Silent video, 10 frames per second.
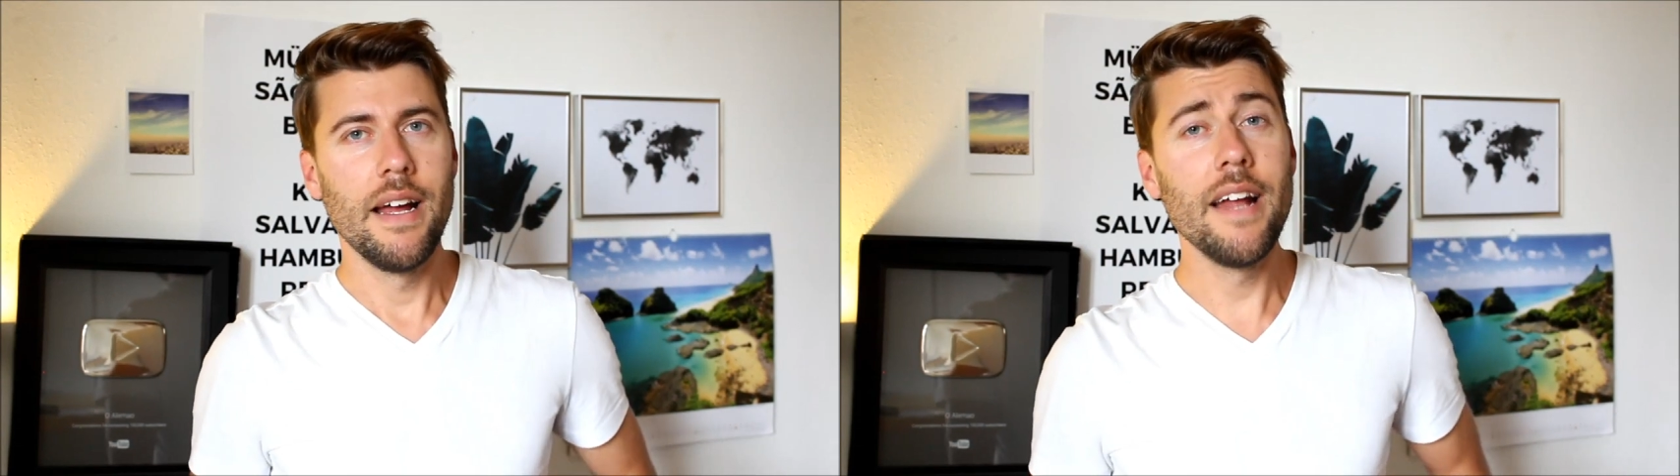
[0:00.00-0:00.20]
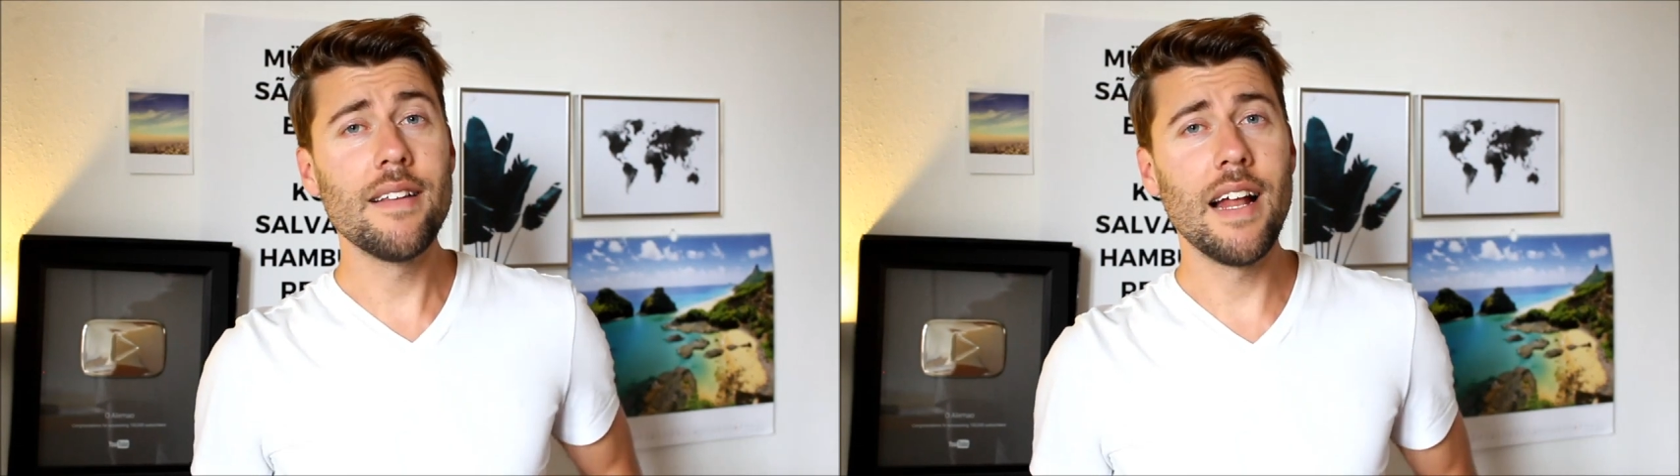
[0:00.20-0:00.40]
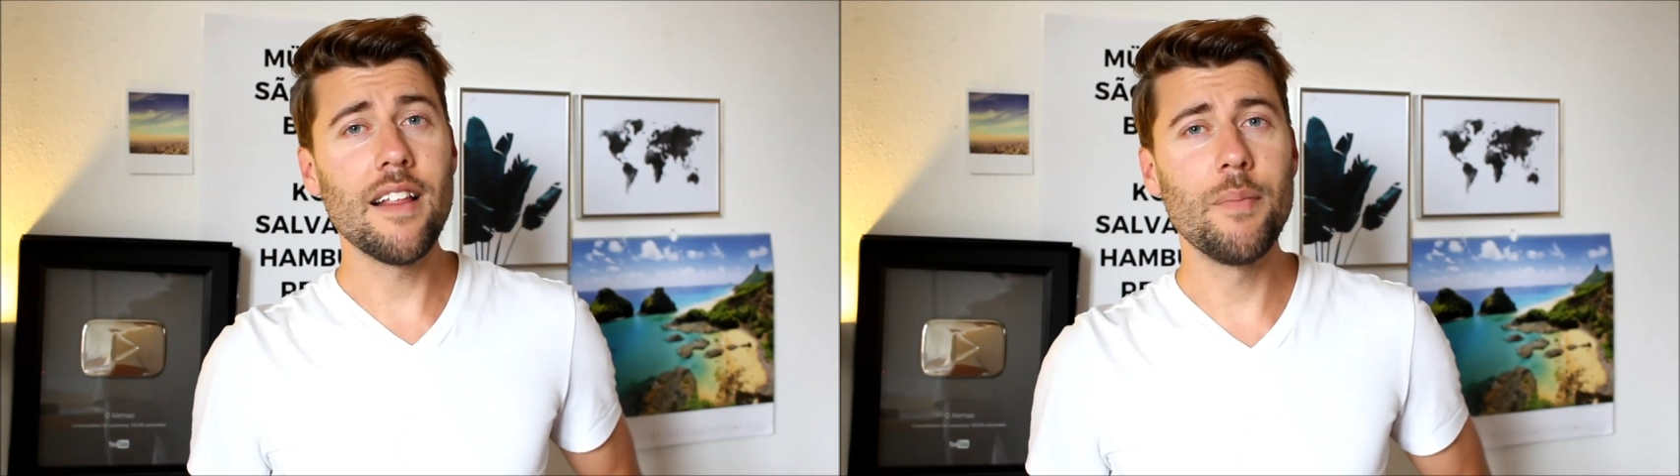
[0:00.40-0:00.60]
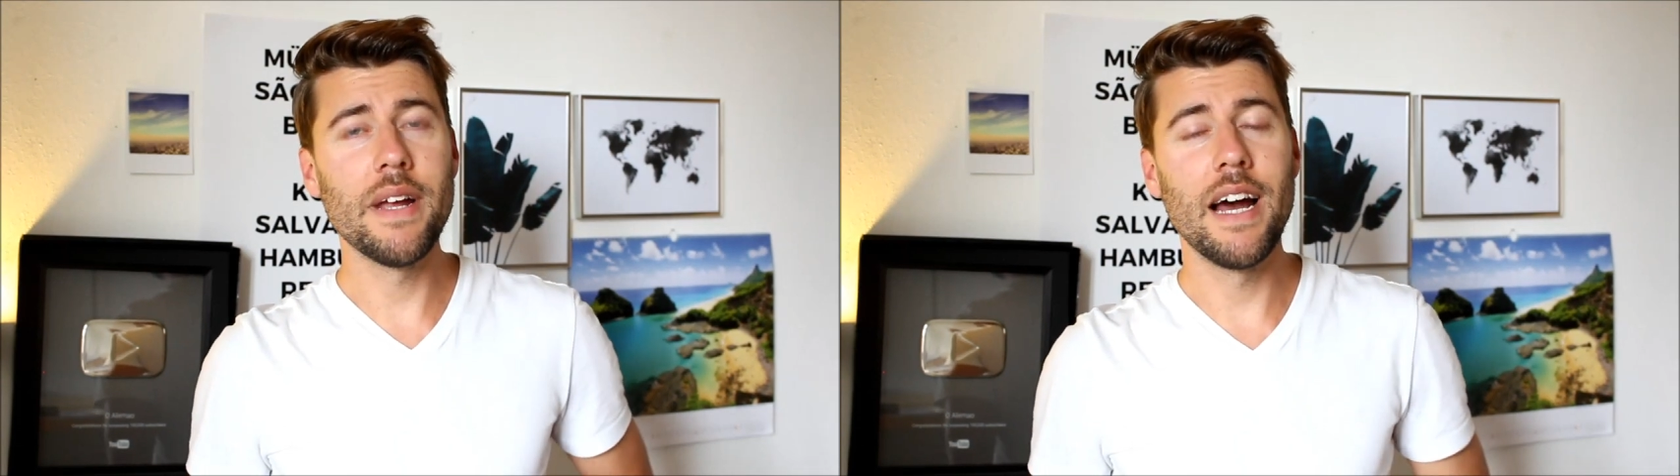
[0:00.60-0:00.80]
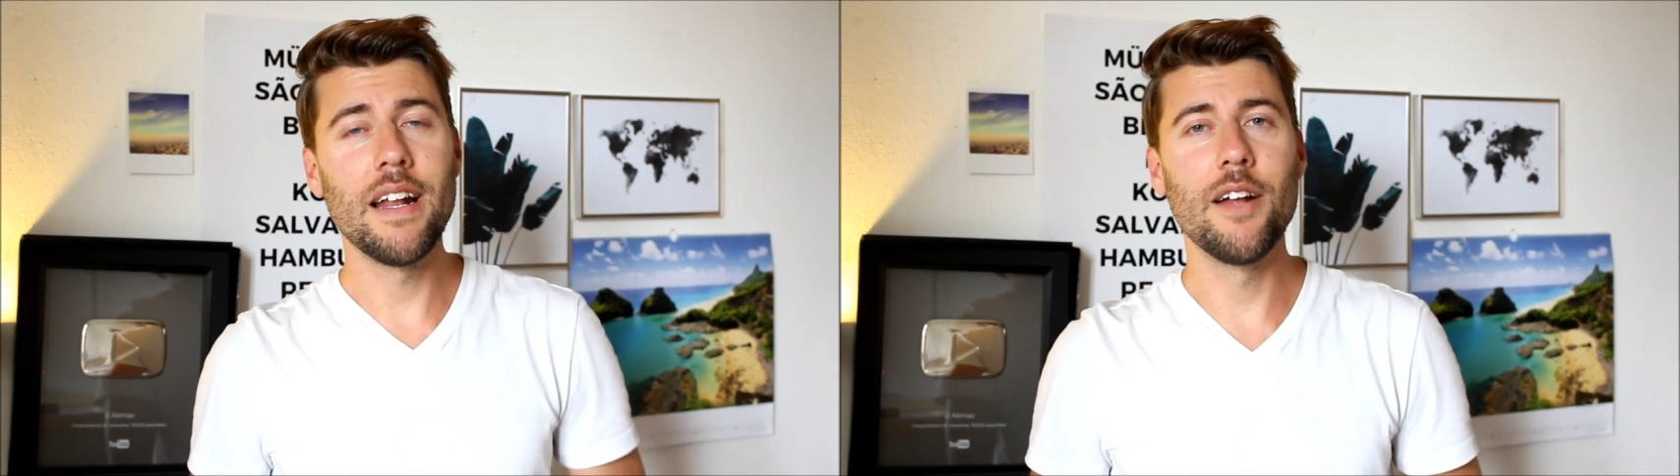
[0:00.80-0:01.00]
Hinterlasst
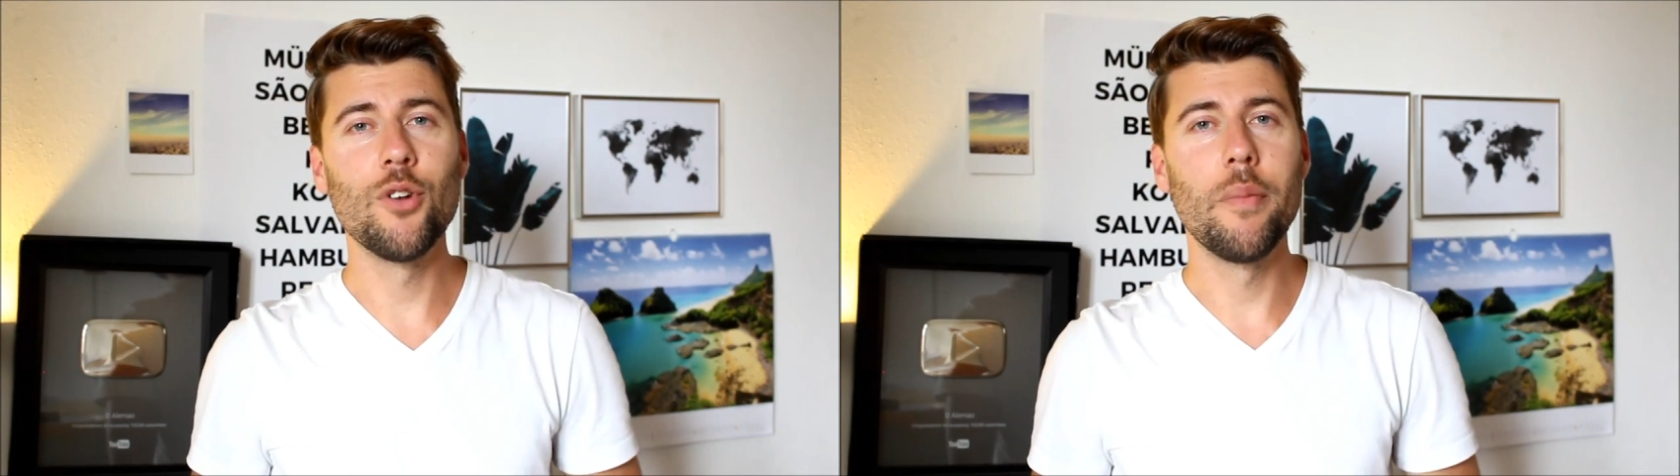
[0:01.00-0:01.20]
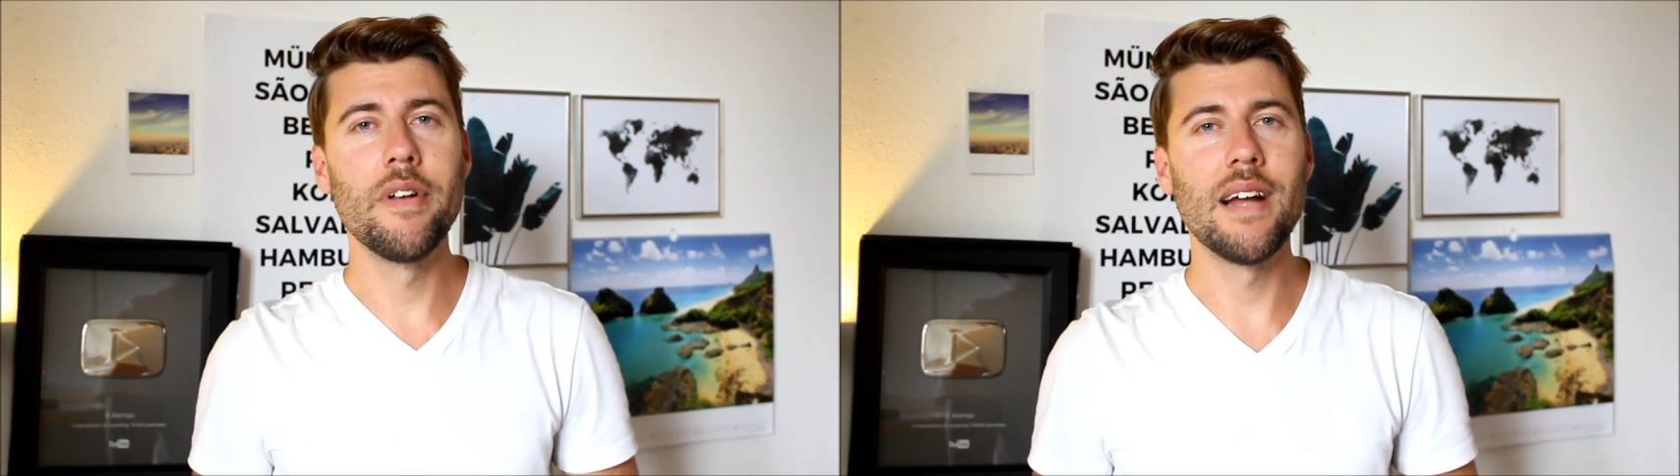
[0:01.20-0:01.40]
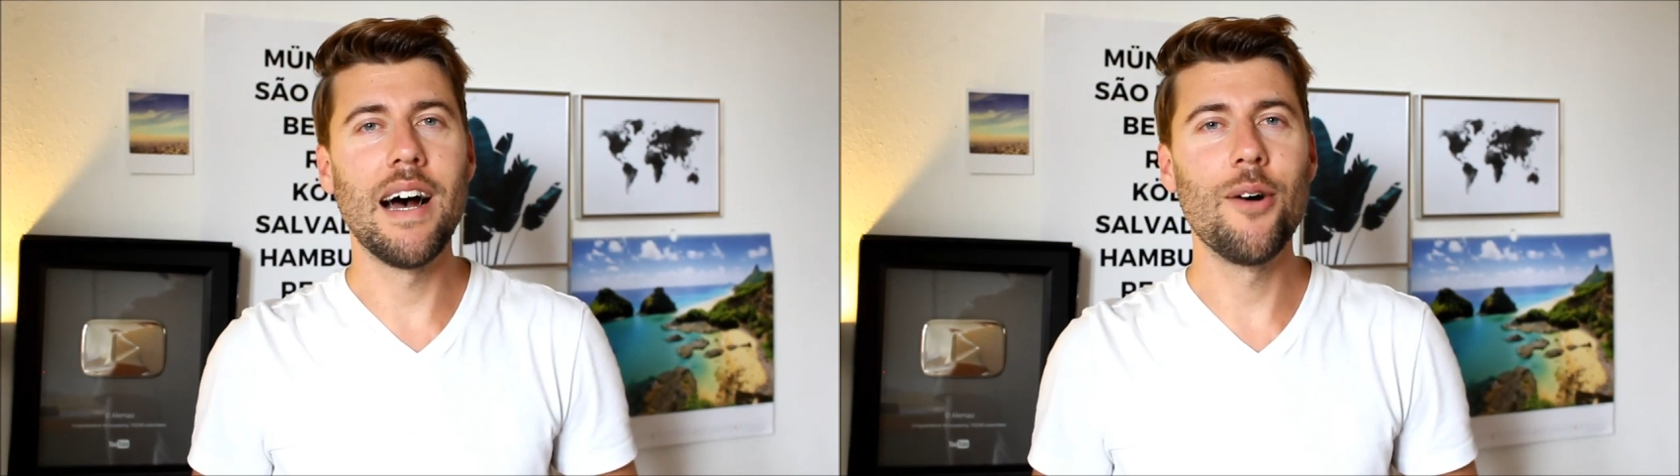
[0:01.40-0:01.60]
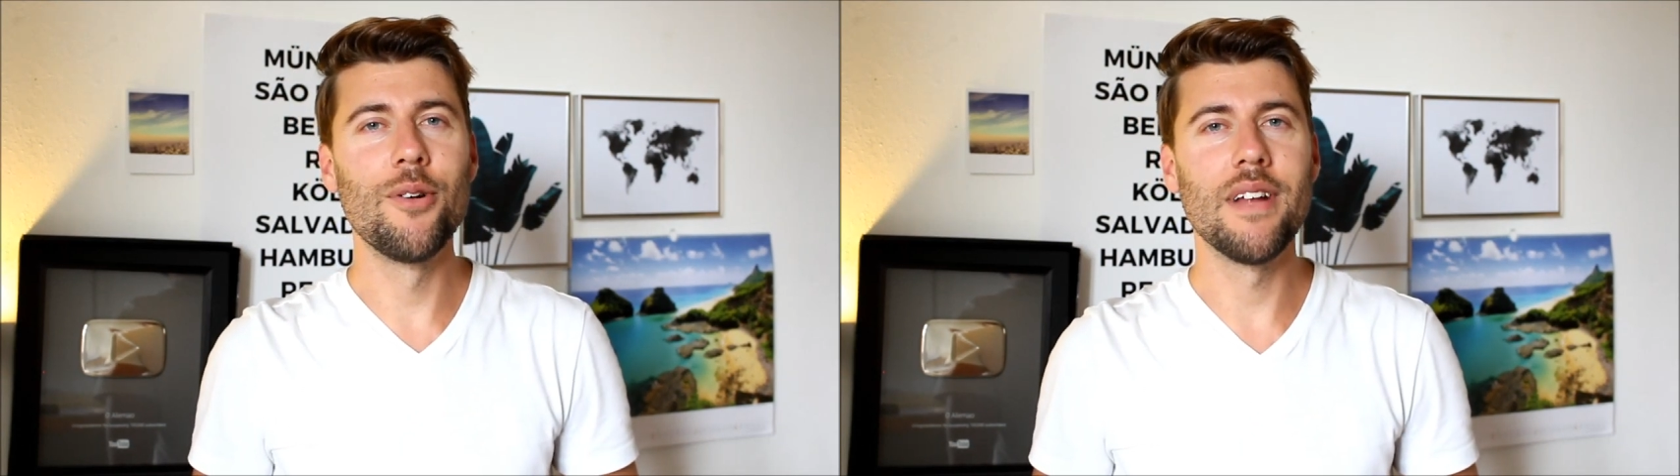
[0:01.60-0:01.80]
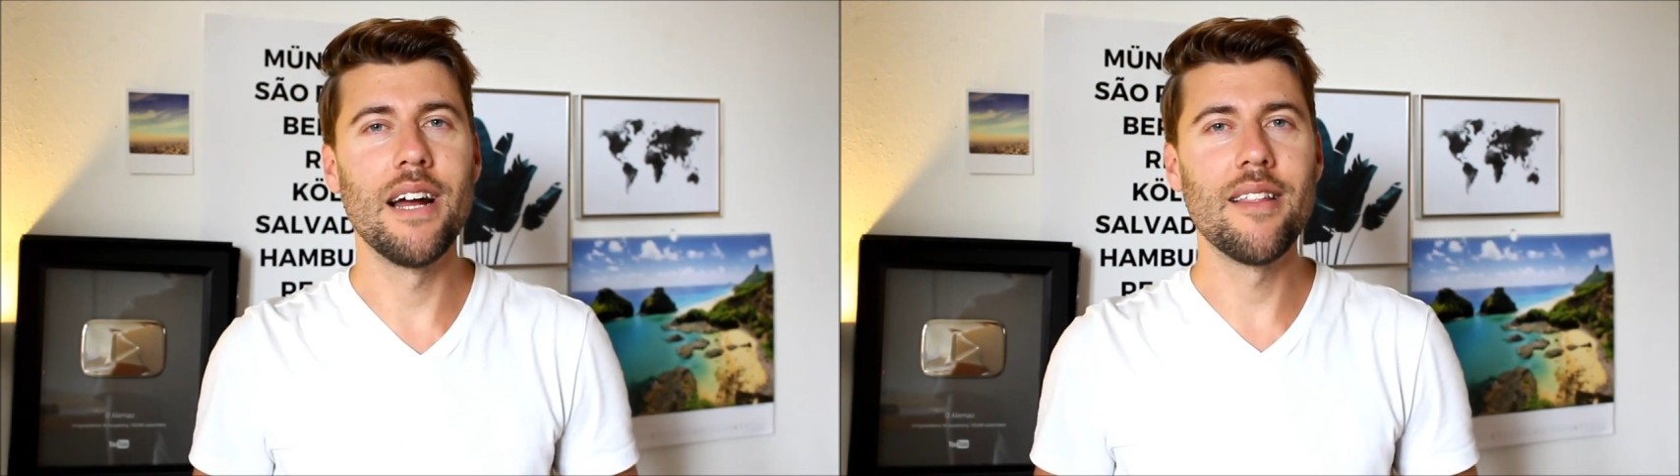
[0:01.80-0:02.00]
mir gerne einen Kommentar
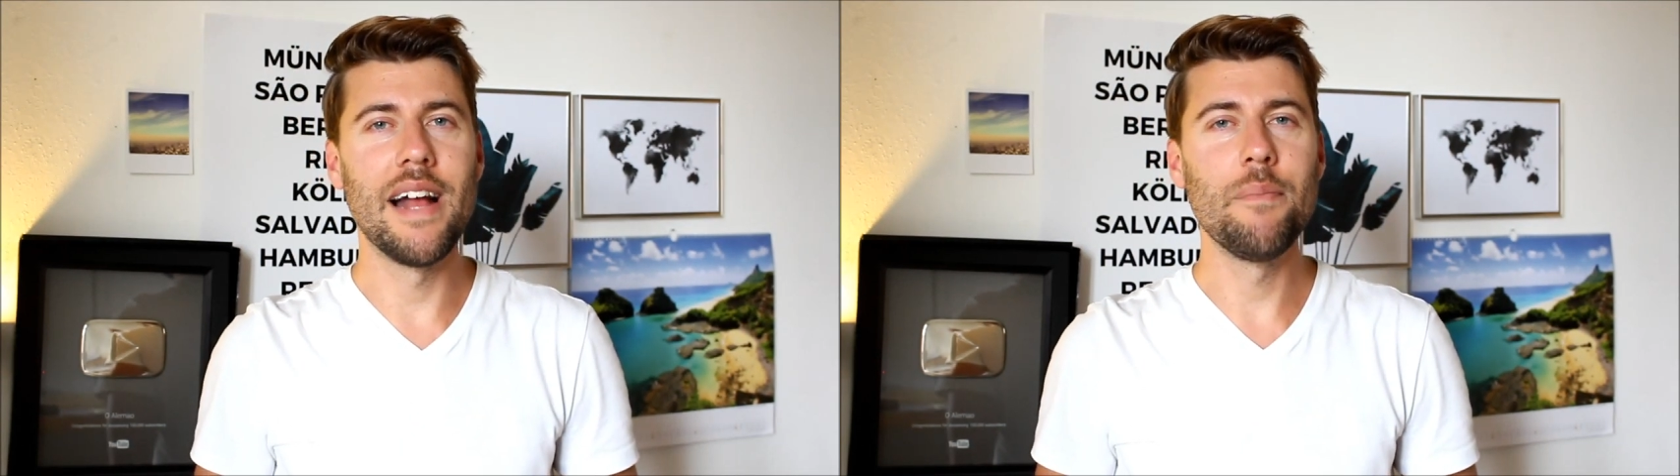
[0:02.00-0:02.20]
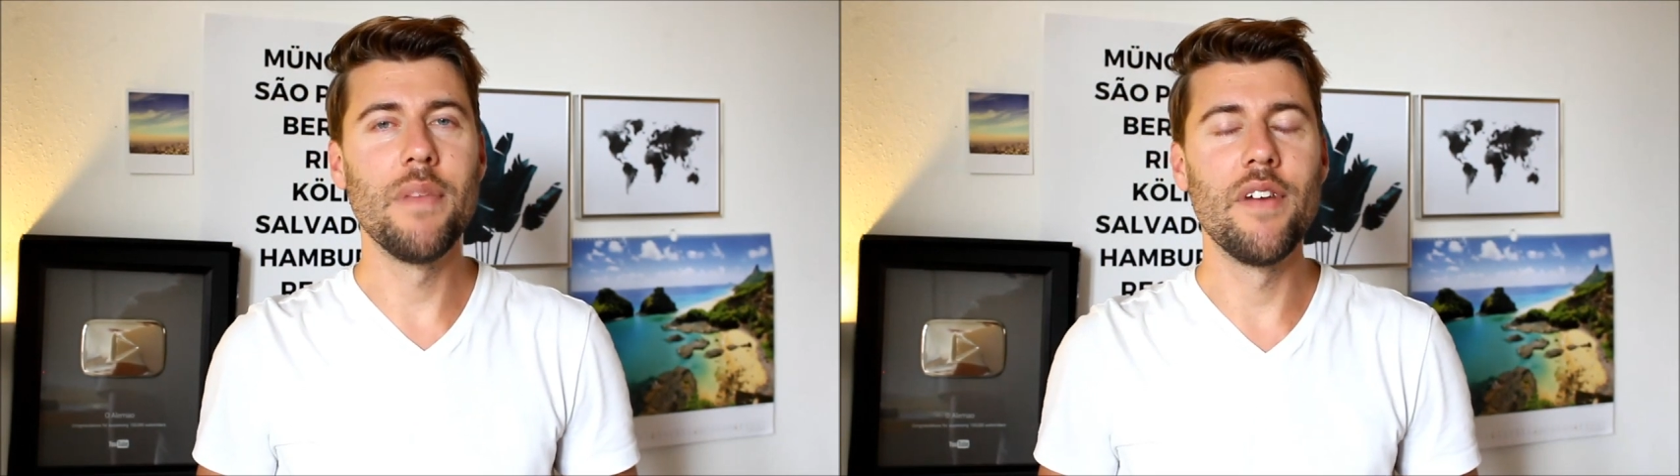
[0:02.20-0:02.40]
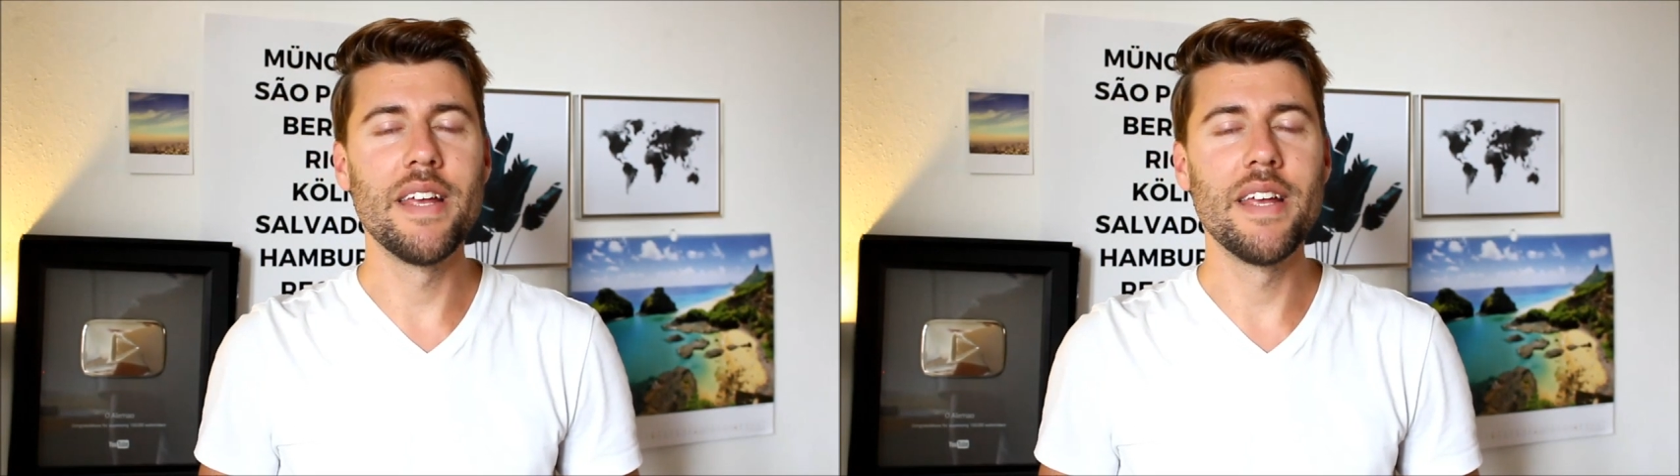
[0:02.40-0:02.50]
und erzählt mir,